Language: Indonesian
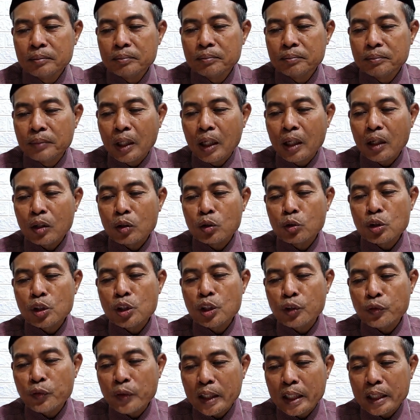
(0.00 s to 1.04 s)
ba'du
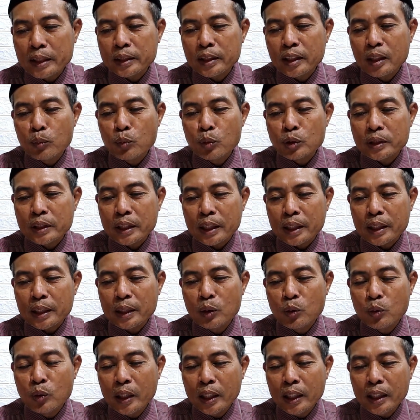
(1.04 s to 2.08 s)
sifatil muttaqin
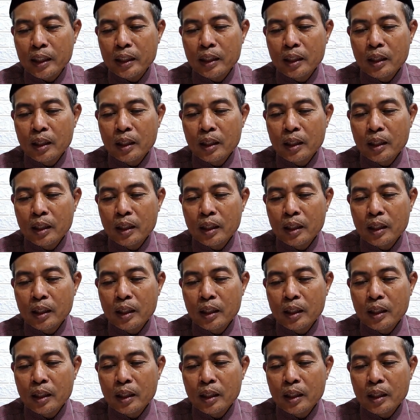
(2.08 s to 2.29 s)
huwa